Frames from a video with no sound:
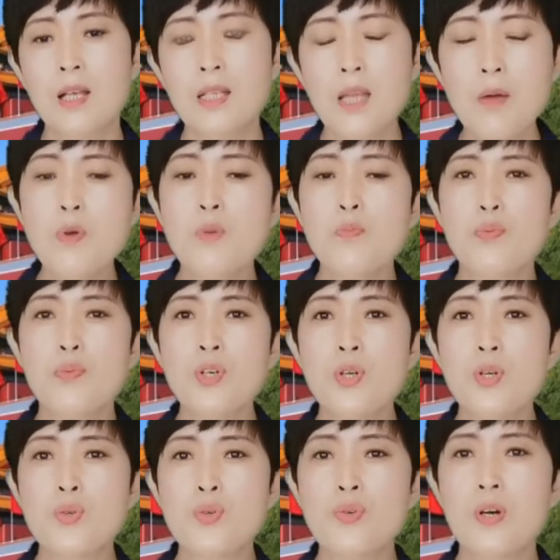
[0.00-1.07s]
他们不
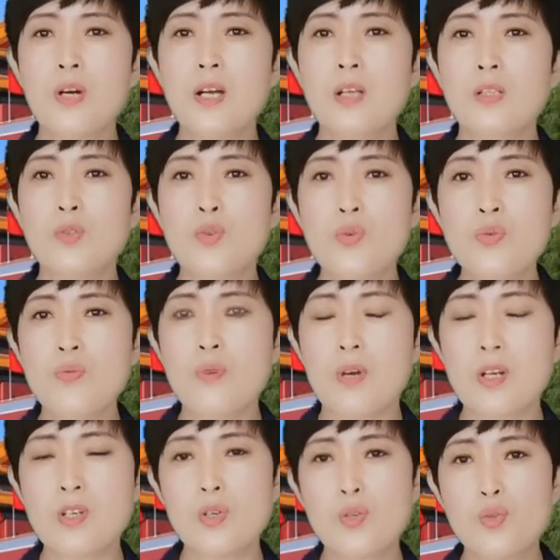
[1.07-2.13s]
是说中
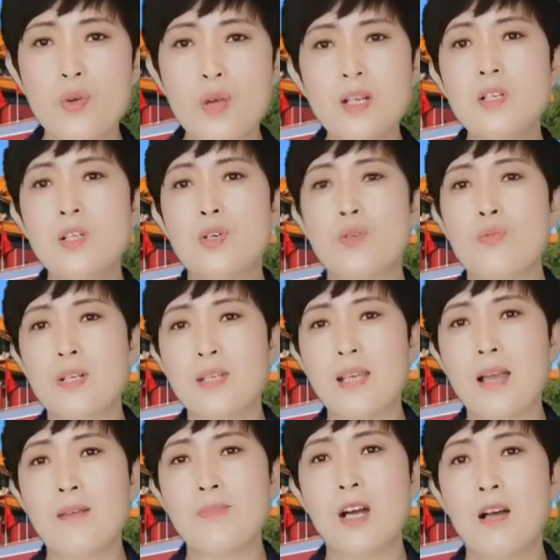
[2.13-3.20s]
国是专制国
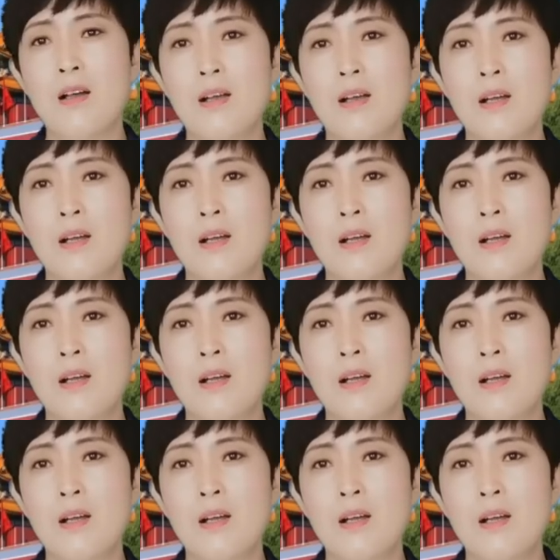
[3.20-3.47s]
家吗？